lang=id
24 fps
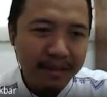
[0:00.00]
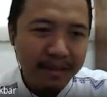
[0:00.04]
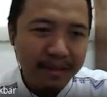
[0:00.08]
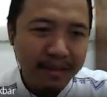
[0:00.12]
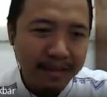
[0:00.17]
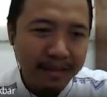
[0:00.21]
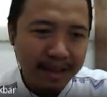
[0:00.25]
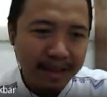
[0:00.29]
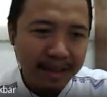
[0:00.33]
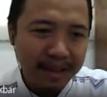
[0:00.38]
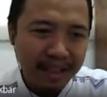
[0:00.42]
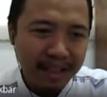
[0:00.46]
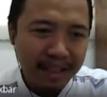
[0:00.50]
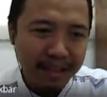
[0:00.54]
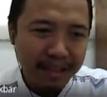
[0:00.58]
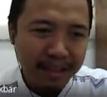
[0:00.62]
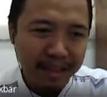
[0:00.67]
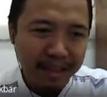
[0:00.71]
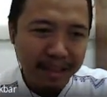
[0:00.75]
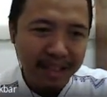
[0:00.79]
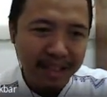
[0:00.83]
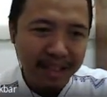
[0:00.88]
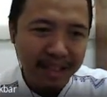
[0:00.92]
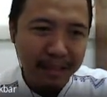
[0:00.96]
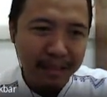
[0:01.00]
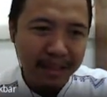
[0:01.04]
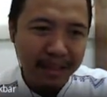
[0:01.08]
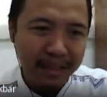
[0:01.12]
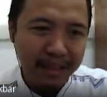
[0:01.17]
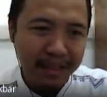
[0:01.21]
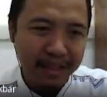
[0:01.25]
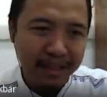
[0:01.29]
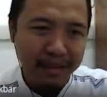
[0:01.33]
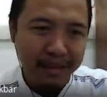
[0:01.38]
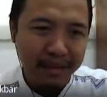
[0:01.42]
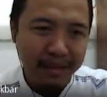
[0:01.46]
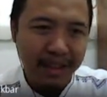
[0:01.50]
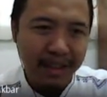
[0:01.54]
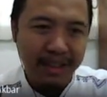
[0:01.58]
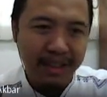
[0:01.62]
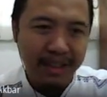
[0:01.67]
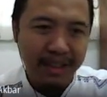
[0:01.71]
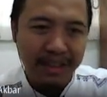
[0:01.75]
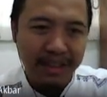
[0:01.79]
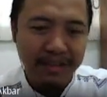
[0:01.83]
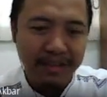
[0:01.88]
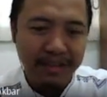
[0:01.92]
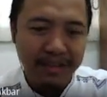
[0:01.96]
Berarti ini minterm kedua nih.
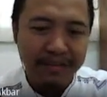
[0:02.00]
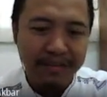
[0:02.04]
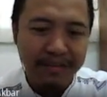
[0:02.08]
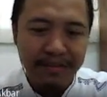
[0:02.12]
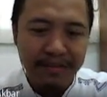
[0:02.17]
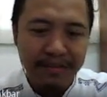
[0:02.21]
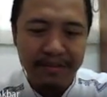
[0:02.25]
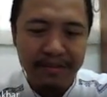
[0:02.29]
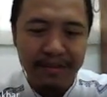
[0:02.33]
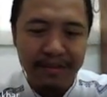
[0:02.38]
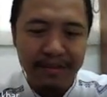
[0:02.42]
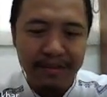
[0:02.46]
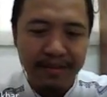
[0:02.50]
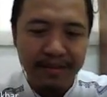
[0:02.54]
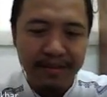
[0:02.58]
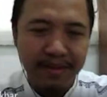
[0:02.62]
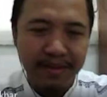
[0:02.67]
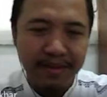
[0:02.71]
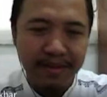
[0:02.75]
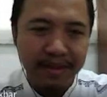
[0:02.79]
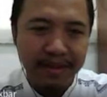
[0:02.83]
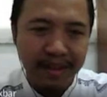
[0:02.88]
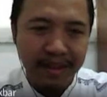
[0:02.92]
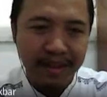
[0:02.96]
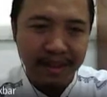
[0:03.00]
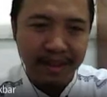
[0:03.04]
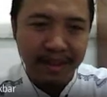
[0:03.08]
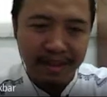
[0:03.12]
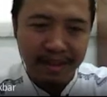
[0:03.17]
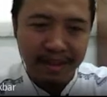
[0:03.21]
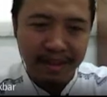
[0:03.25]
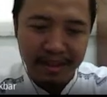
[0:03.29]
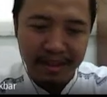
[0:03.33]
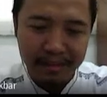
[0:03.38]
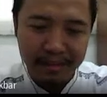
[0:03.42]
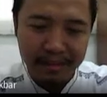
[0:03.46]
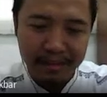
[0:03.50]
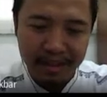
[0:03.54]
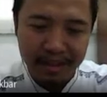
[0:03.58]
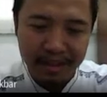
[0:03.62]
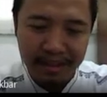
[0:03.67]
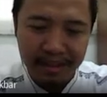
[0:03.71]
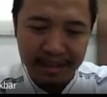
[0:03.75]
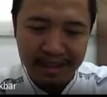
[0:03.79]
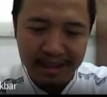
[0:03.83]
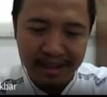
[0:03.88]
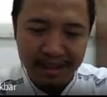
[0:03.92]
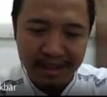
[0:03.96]
Dalam
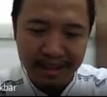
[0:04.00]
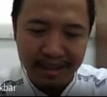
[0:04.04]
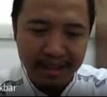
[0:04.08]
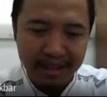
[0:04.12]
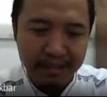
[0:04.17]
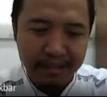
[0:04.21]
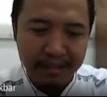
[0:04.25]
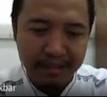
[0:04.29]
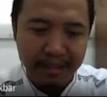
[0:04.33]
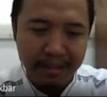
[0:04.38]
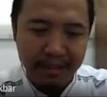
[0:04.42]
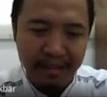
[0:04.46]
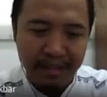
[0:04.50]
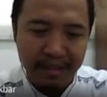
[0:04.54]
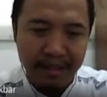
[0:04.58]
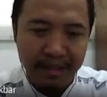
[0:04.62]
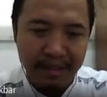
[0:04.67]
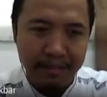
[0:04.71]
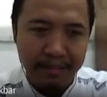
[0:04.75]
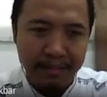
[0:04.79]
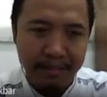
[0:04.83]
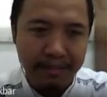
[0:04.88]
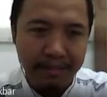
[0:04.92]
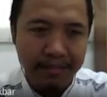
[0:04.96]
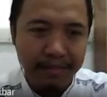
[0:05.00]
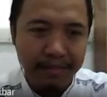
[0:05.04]
notasi minterm